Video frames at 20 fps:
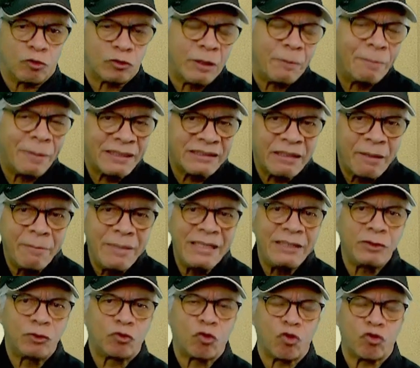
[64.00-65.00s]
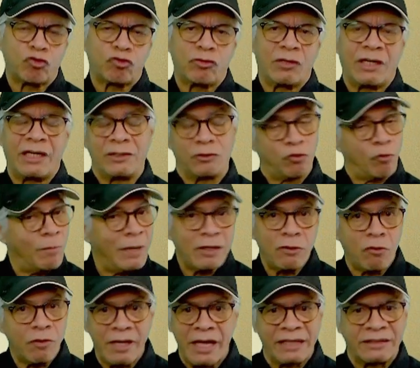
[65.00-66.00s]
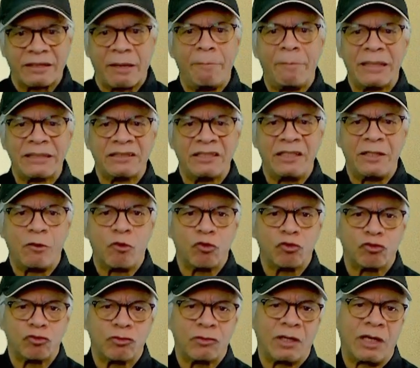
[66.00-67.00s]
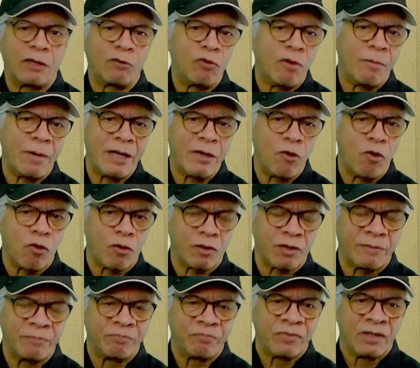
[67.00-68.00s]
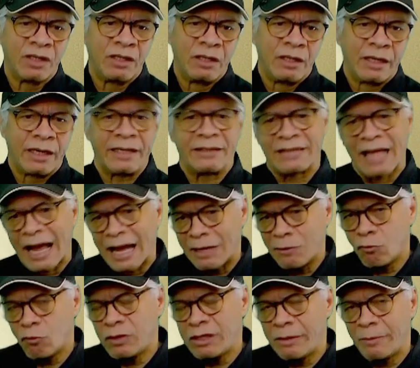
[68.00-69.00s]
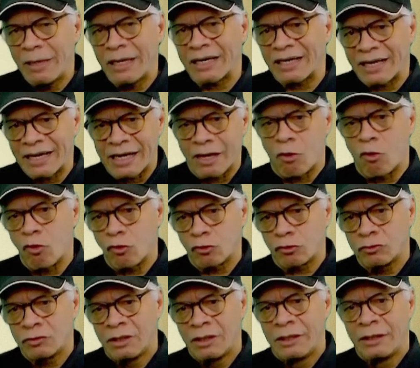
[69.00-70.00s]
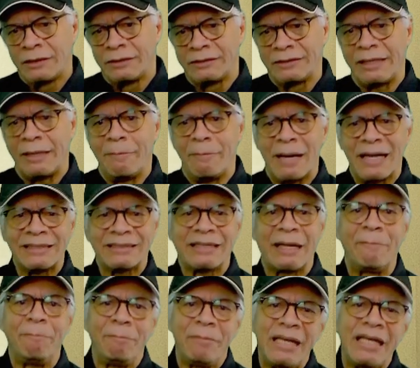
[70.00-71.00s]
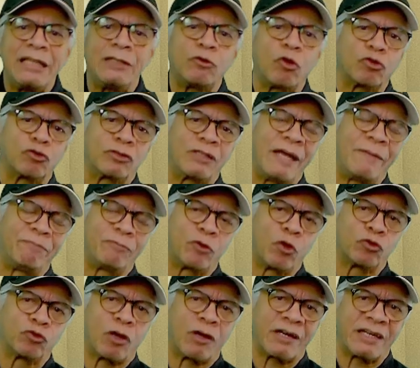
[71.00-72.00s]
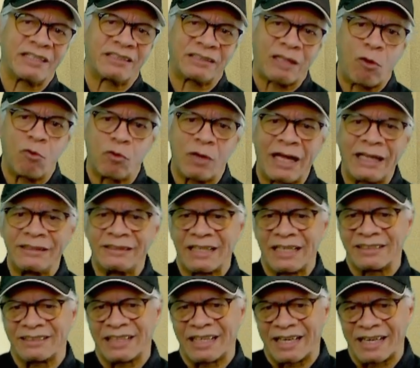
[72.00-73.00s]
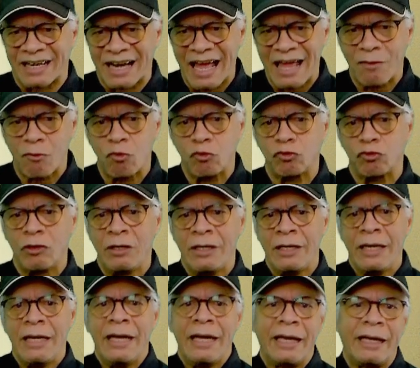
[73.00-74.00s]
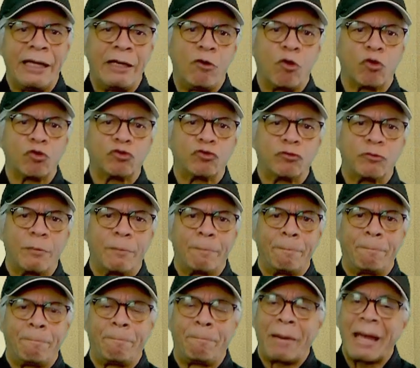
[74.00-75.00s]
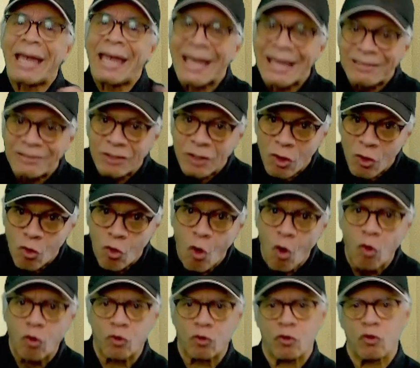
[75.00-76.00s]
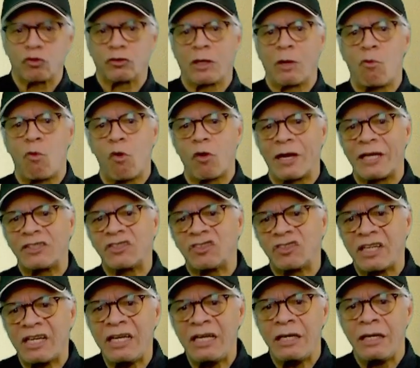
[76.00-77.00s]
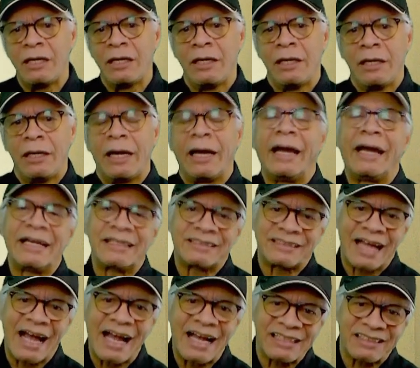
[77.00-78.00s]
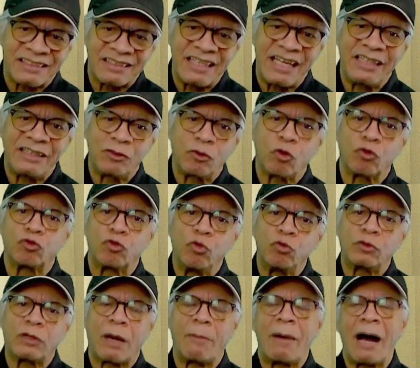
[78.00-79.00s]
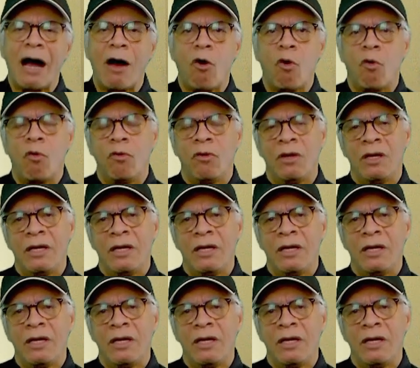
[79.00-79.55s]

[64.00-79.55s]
Los departamentos en su mayoría están vacíos en Nueva York están en un nivel récord de más de 1.200 restaurantes cerrados y los pejes gordos de Wall Street están haciendo su trabajo